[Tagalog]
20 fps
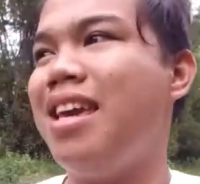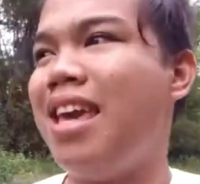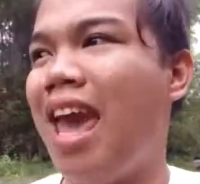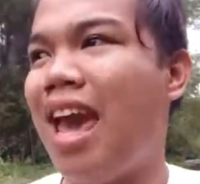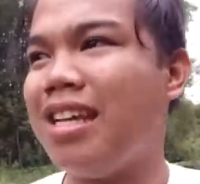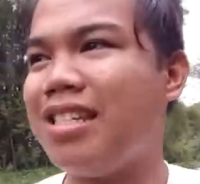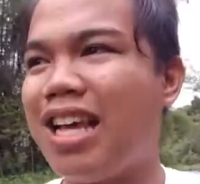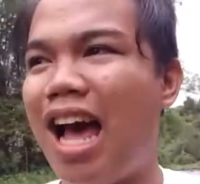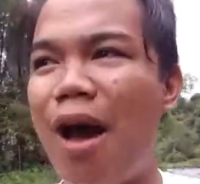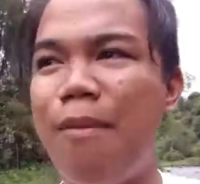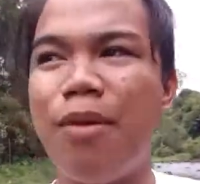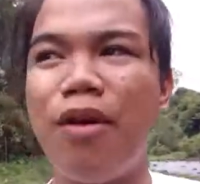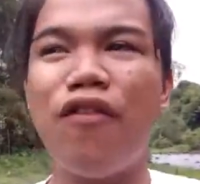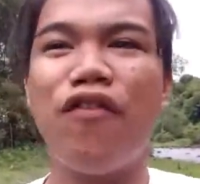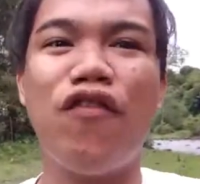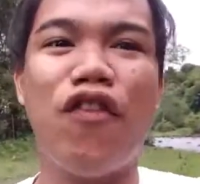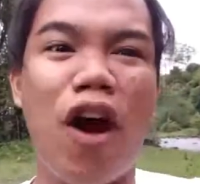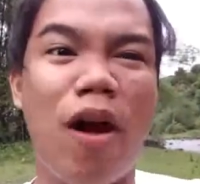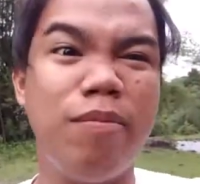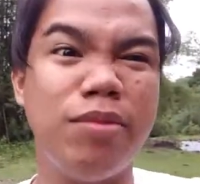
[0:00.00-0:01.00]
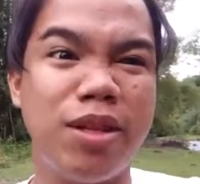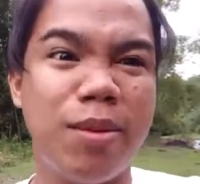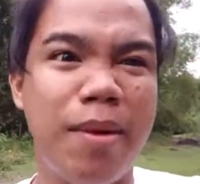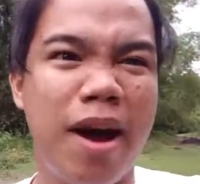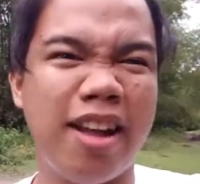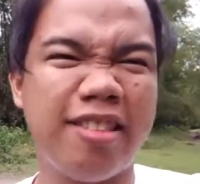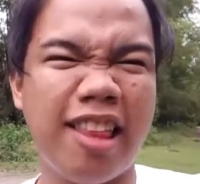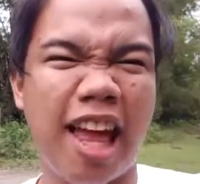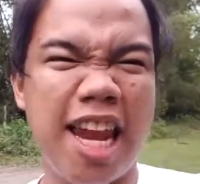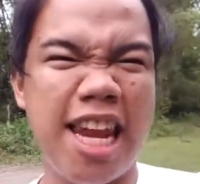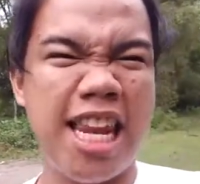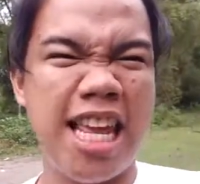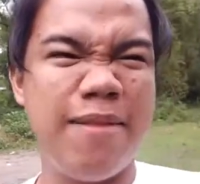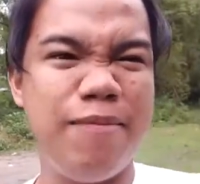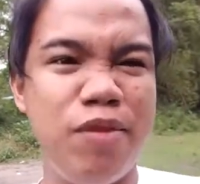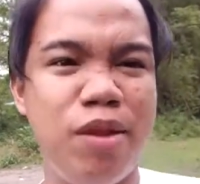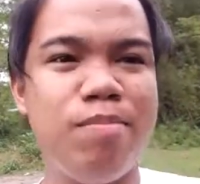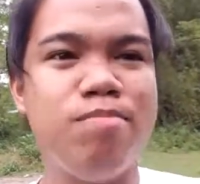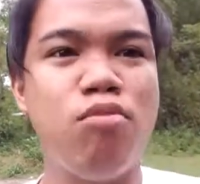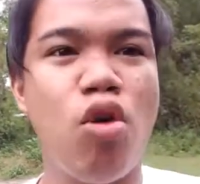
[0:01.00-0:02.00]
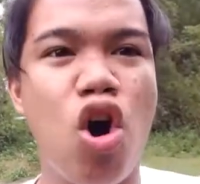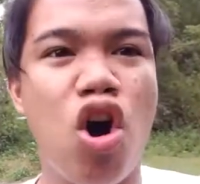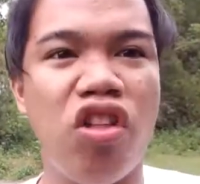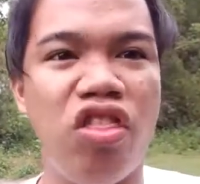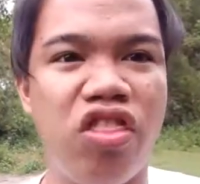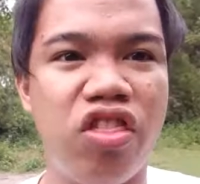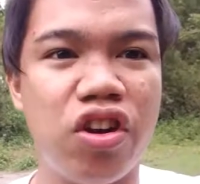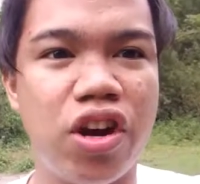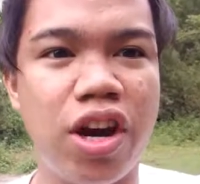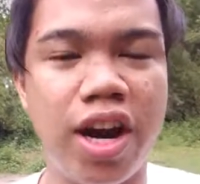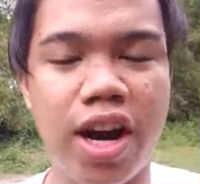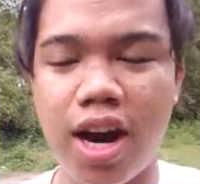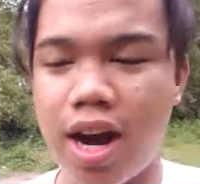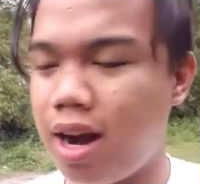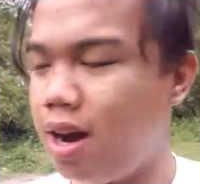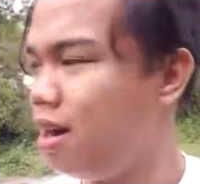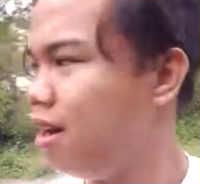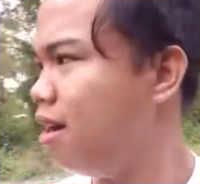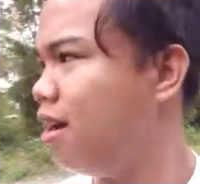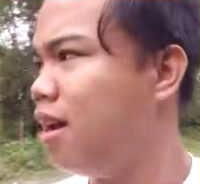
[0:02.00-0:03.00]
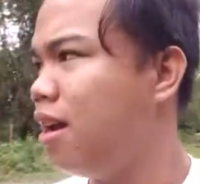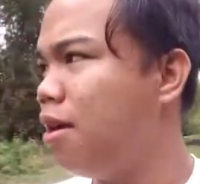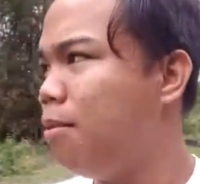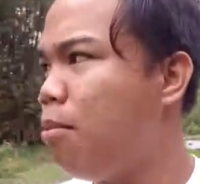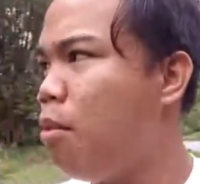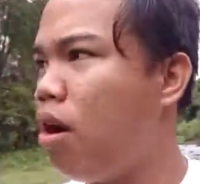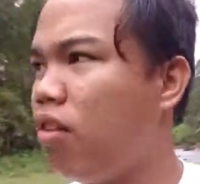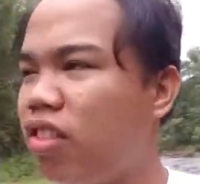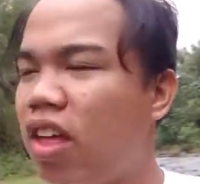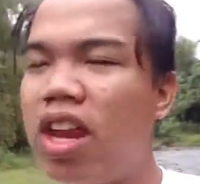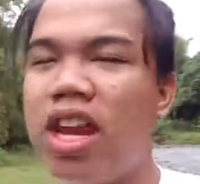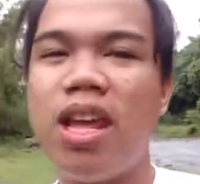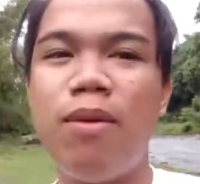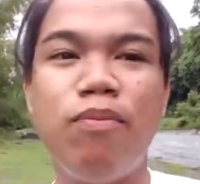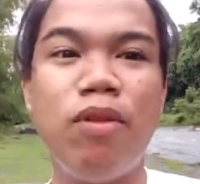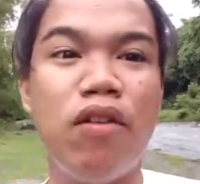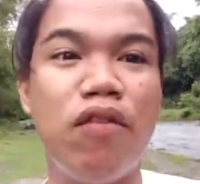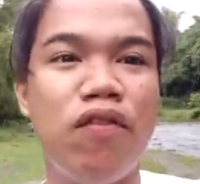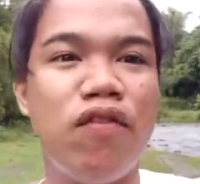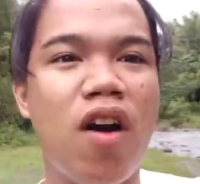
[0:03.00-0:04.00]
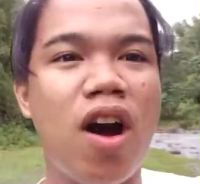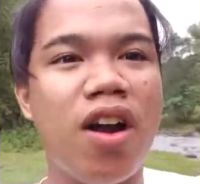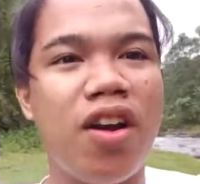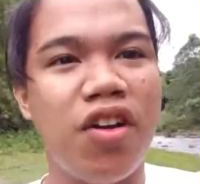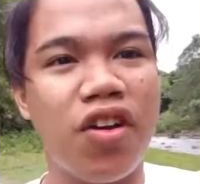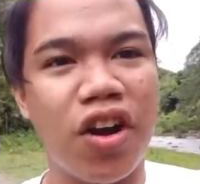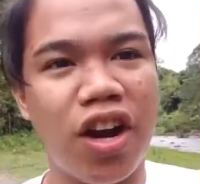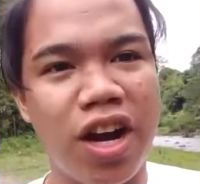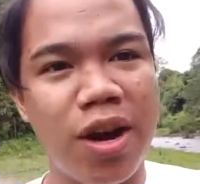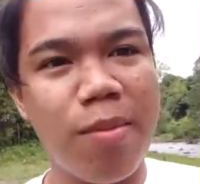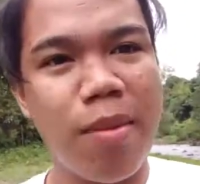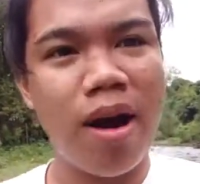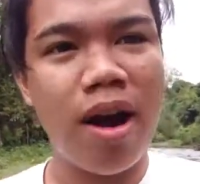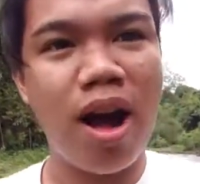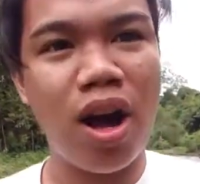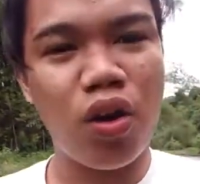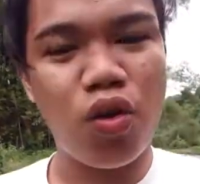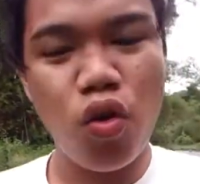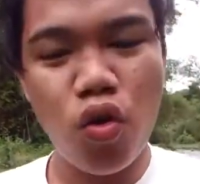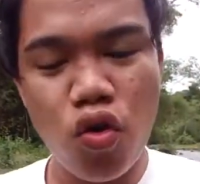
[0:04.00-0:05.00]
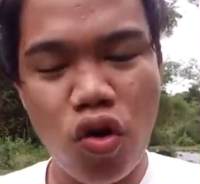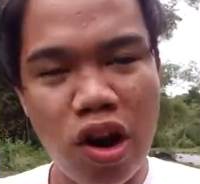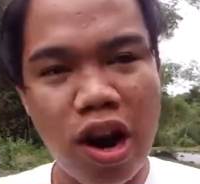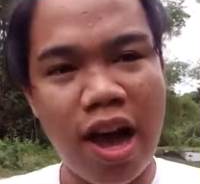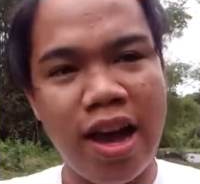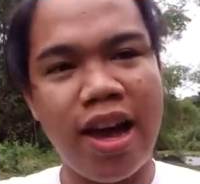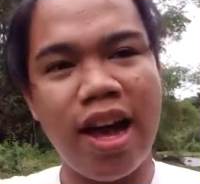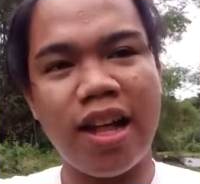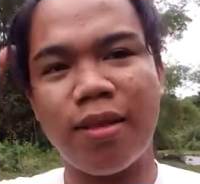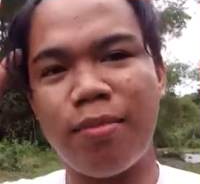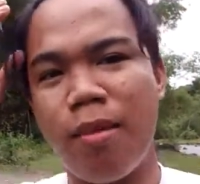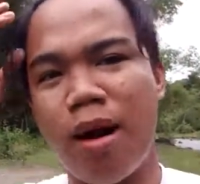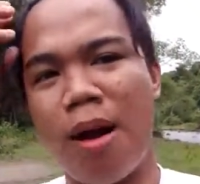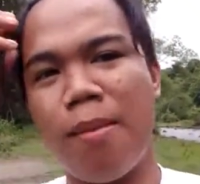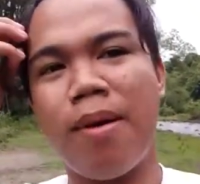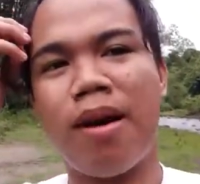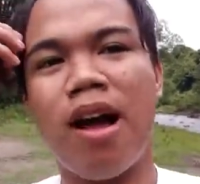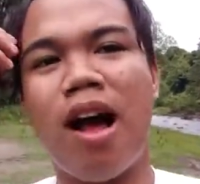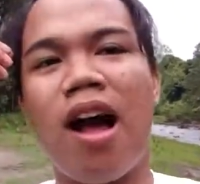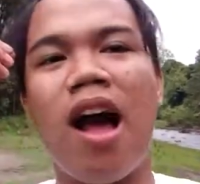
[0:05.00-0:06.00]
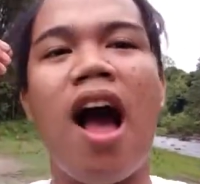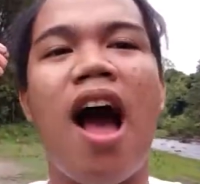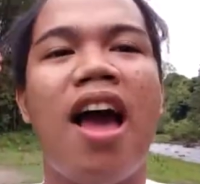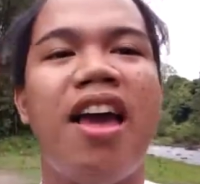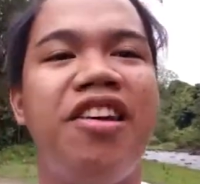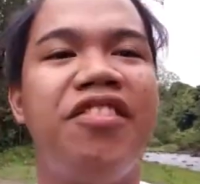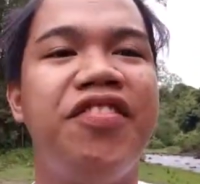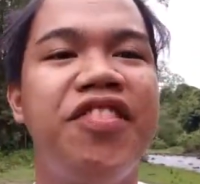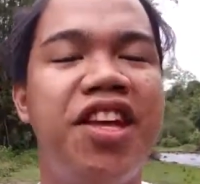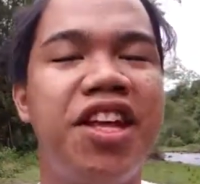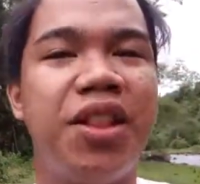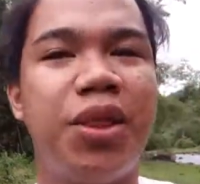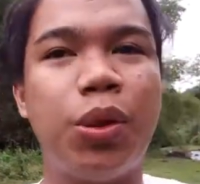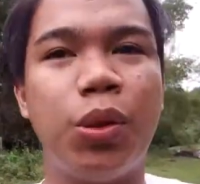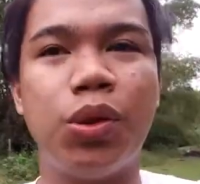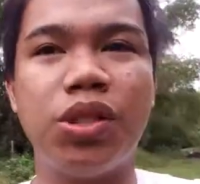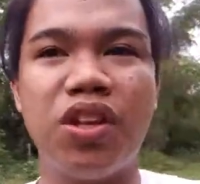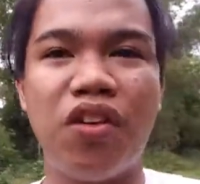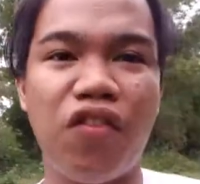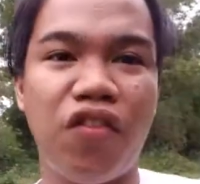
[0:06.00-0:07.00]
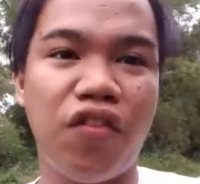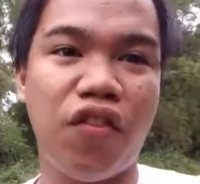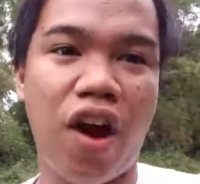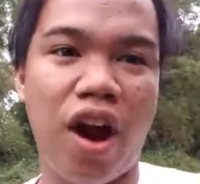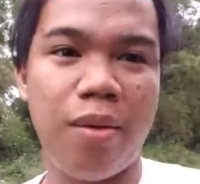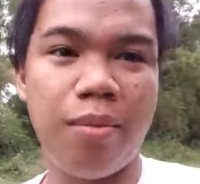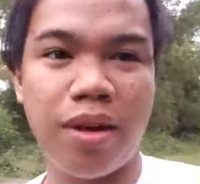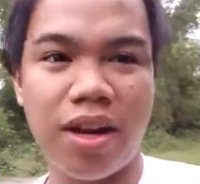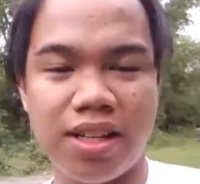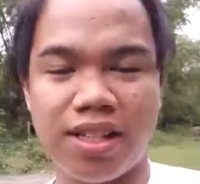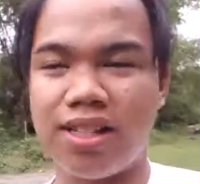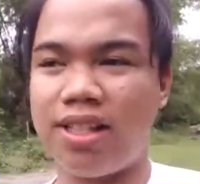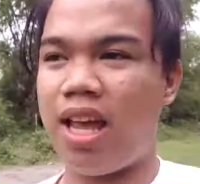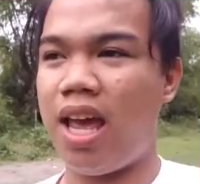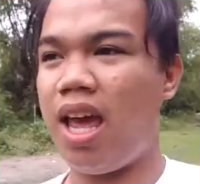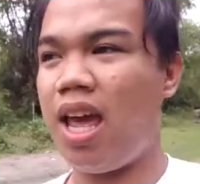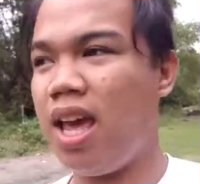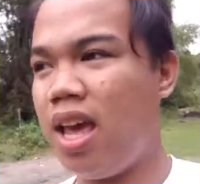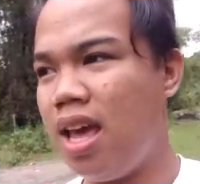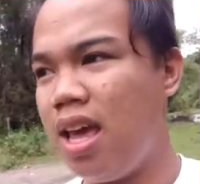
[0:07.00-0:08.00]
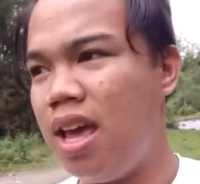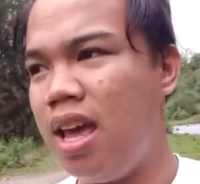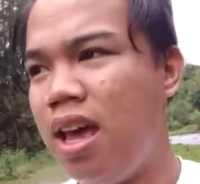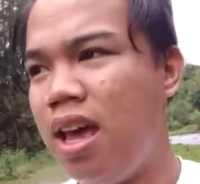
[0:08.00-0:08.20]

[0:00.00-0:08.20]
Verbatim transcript: Yes, sa aming farm sa mga tanim ni Mother mga tanim ni father ng mga gulay at mga makakain dito sa farm kasi